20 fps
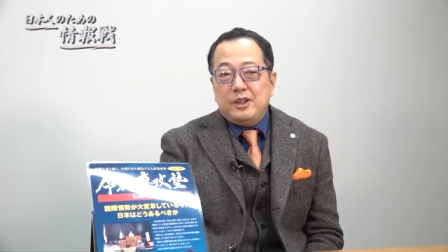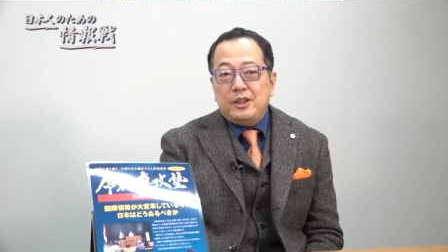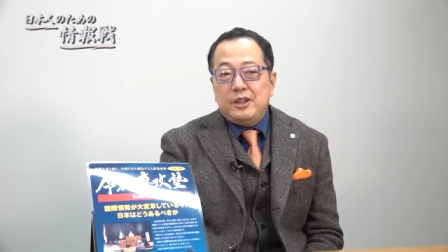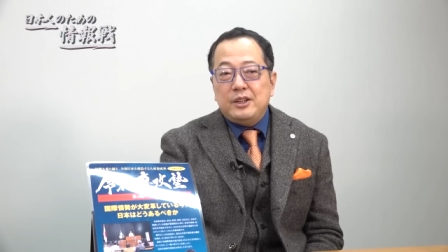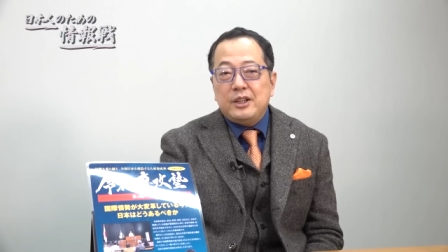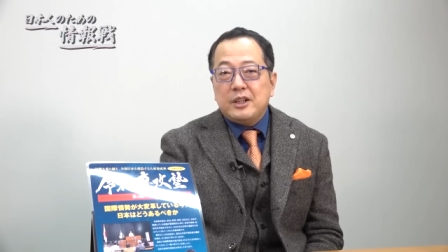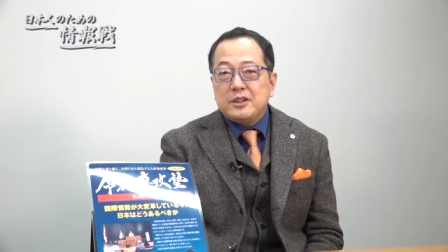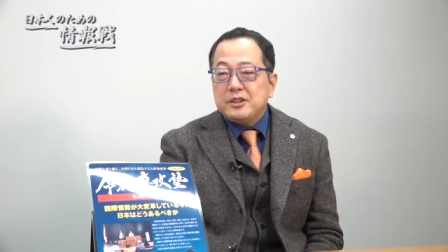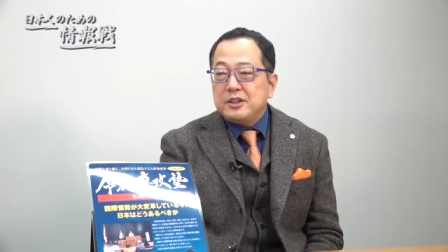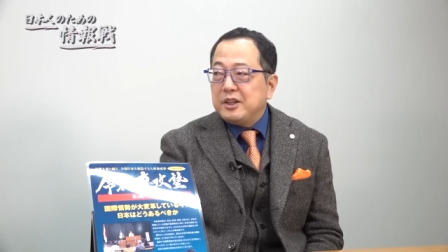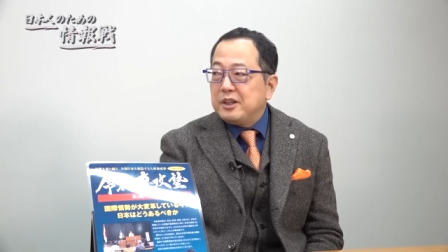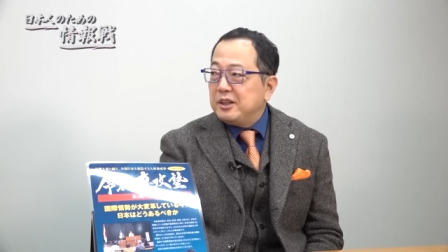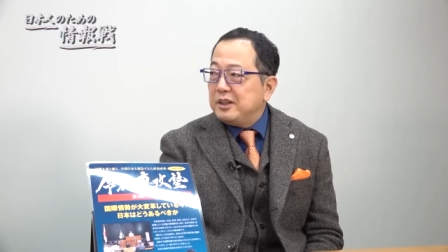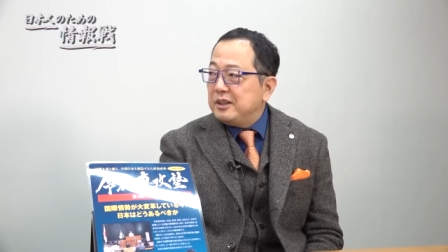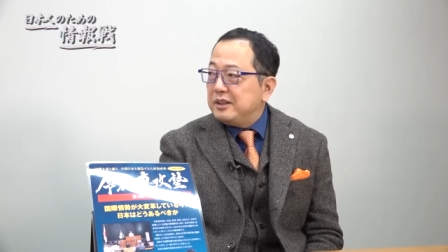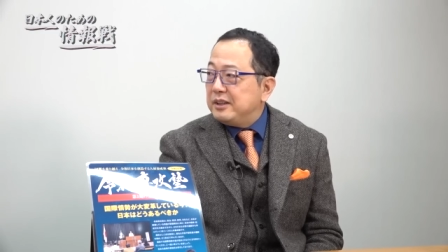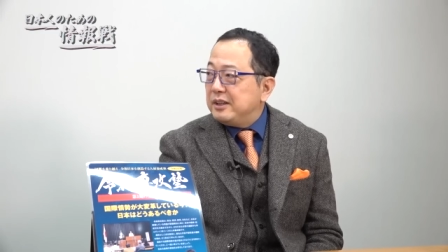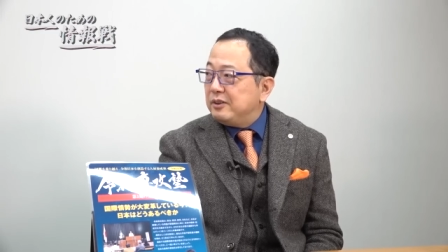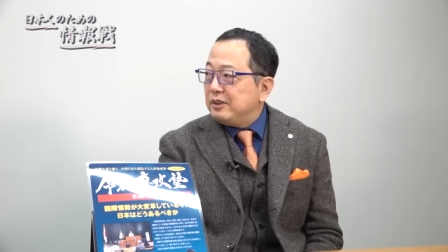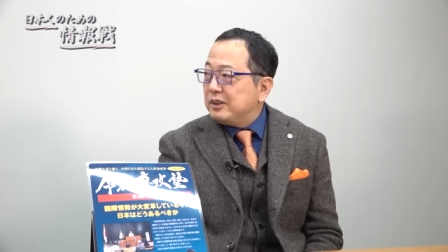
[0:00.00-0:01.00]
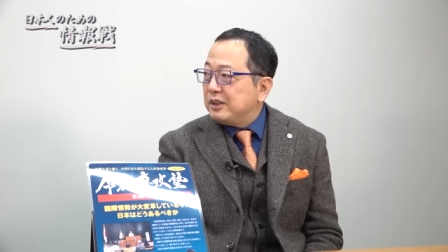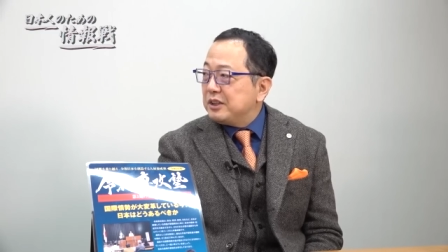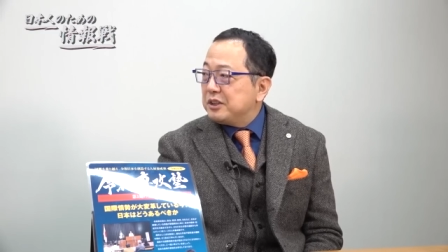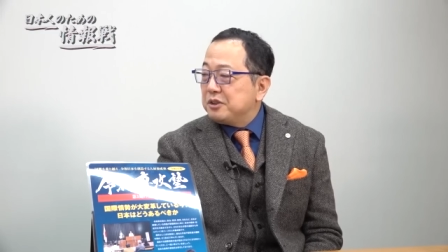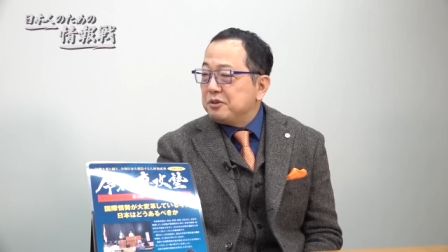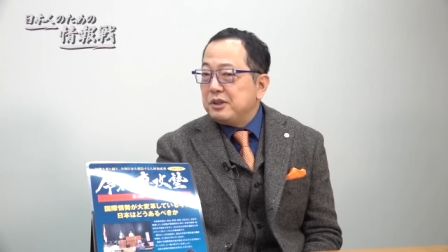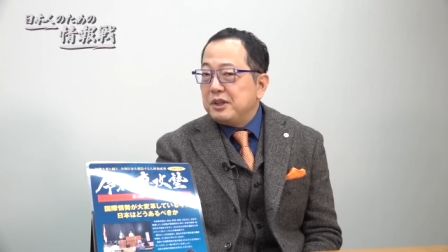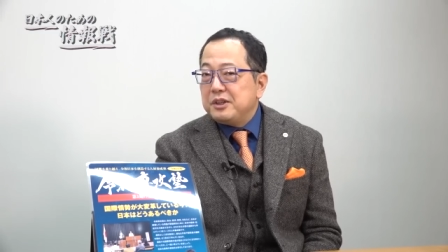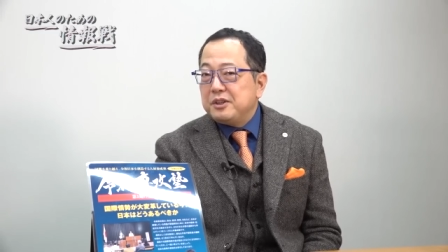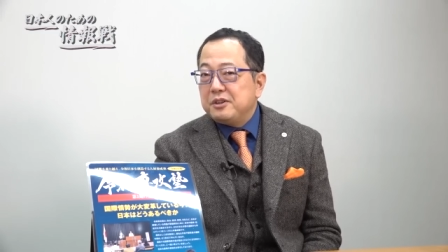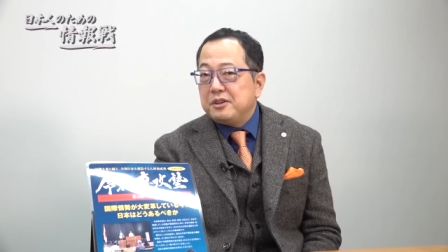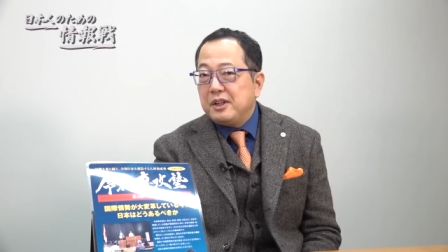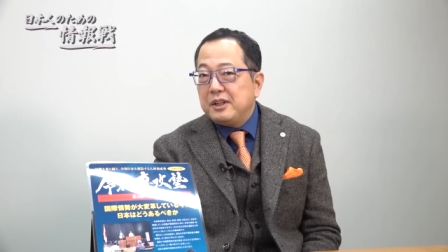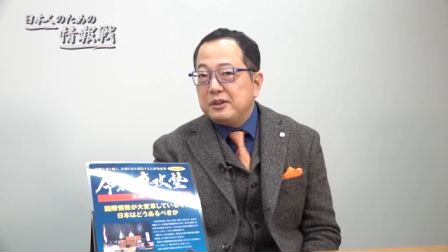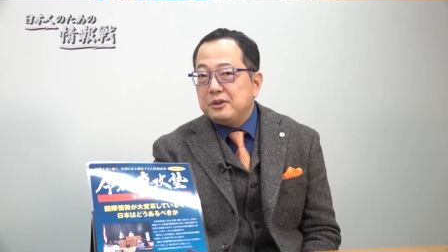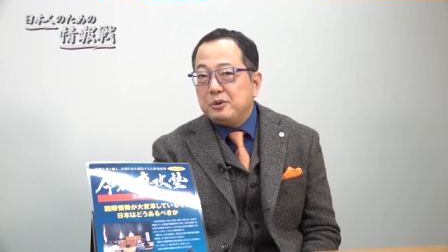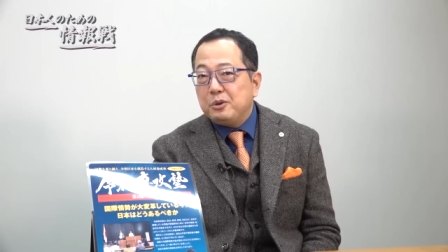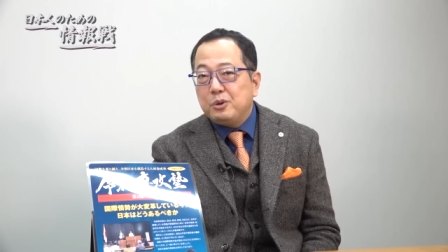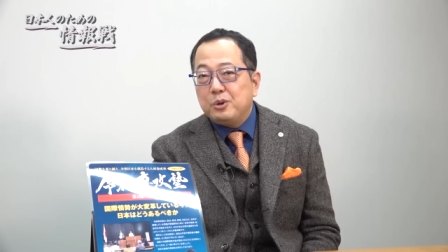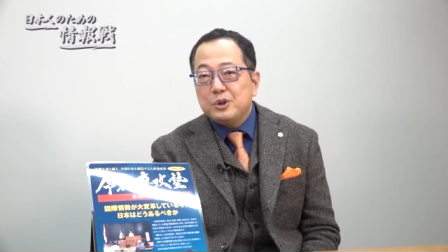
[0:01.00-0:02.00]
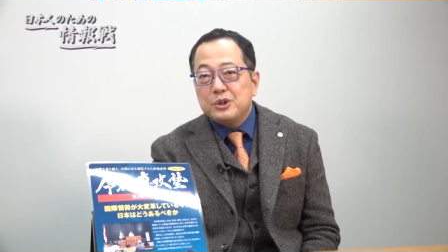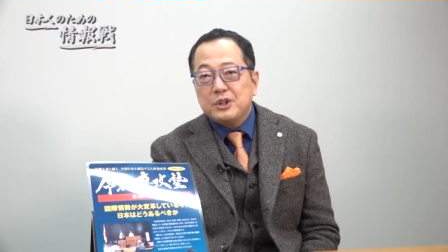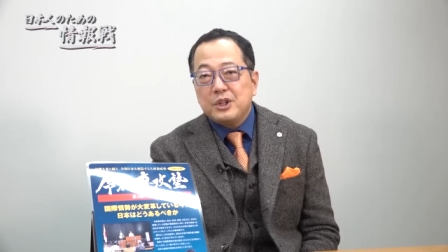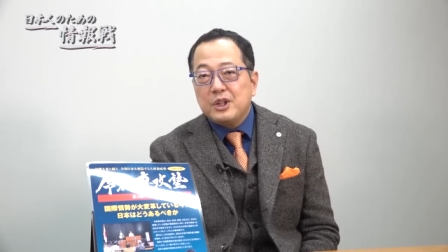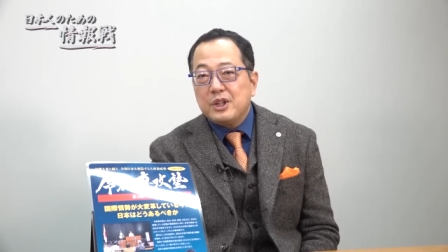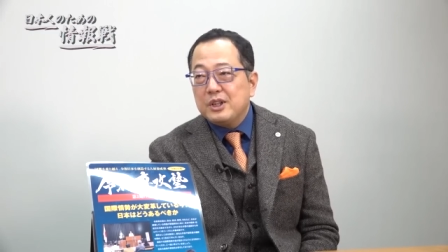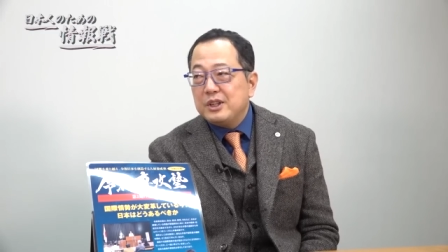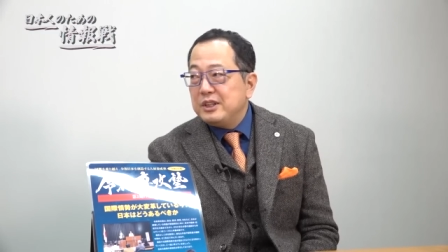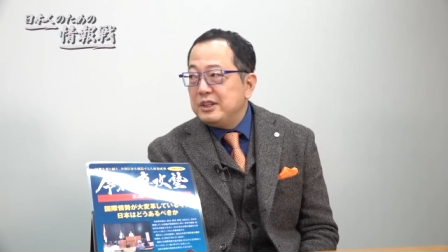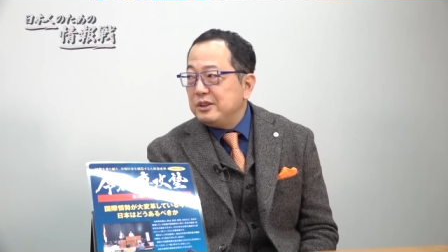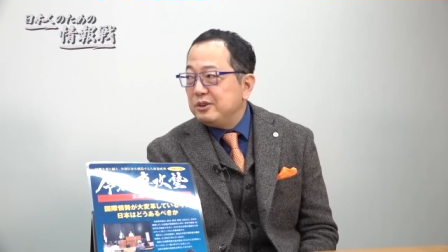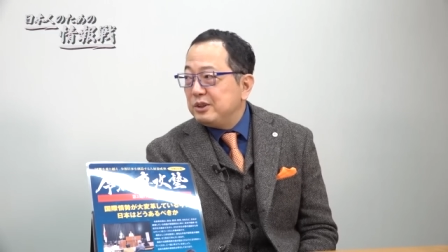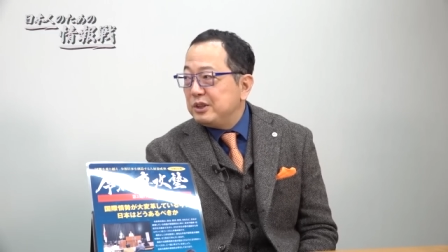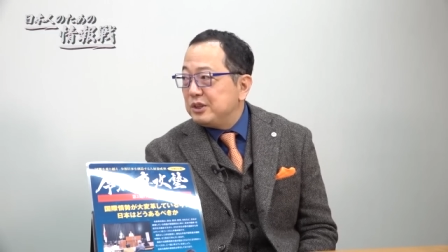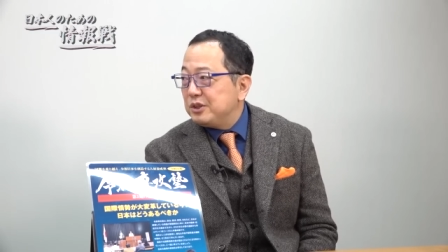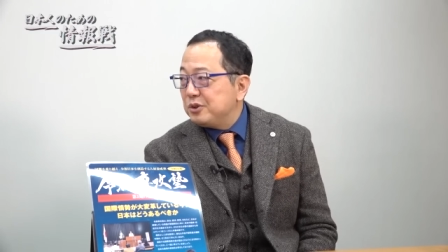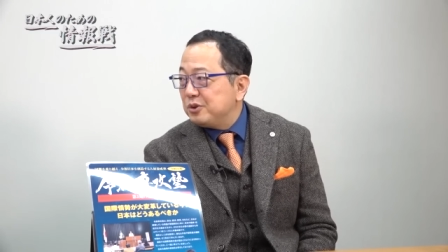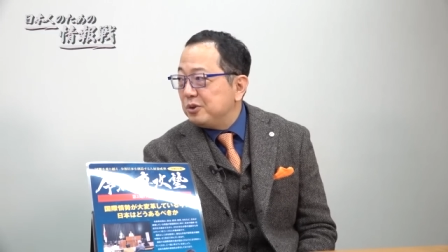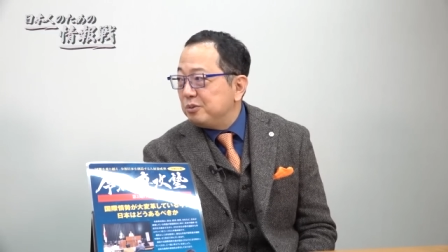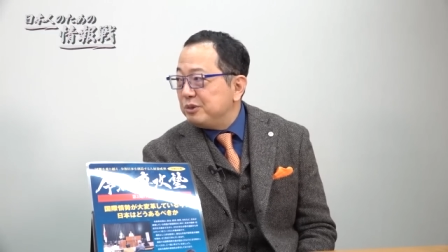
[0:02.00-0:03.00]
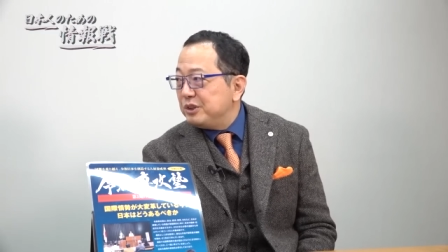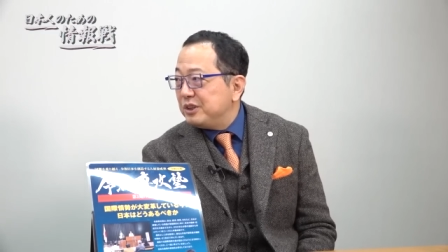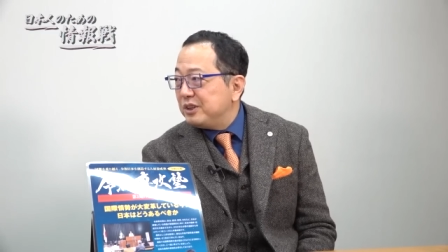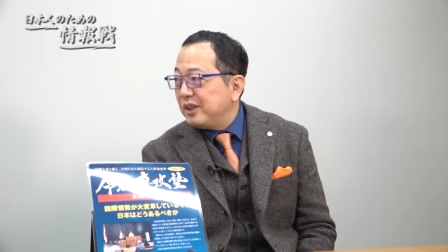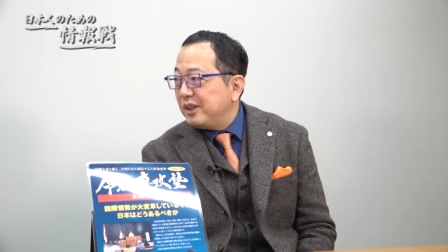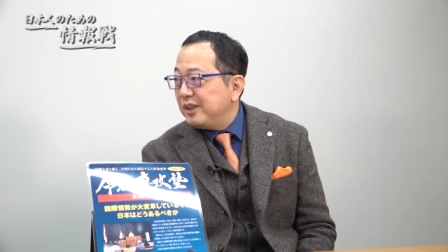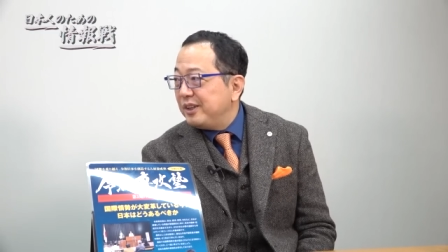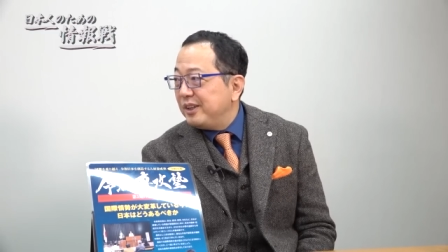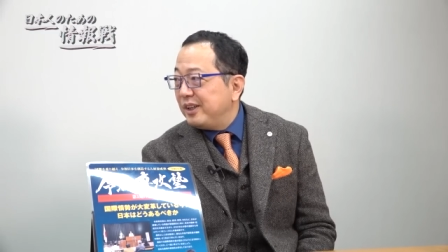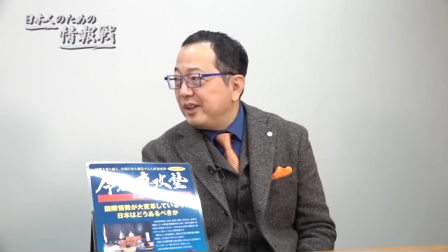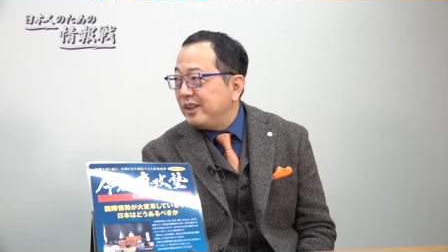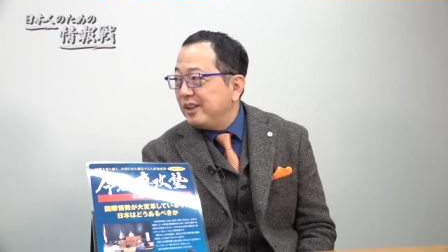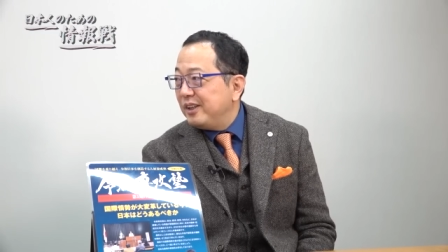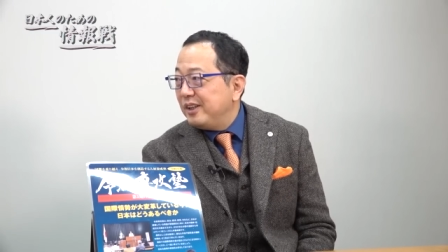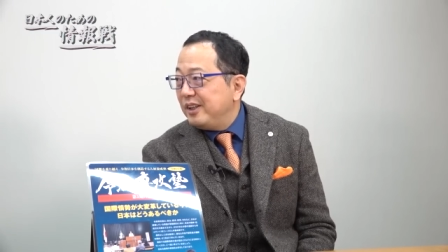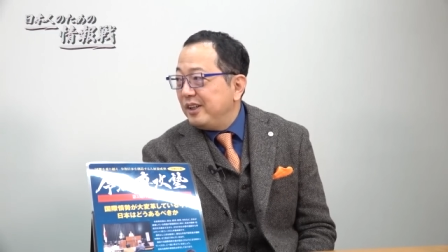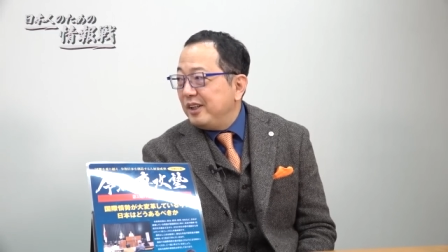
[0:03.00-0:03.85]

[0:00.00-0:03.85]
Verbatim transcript: いなくなられて、私は一体どうしたらいいのでしょう、みたいな。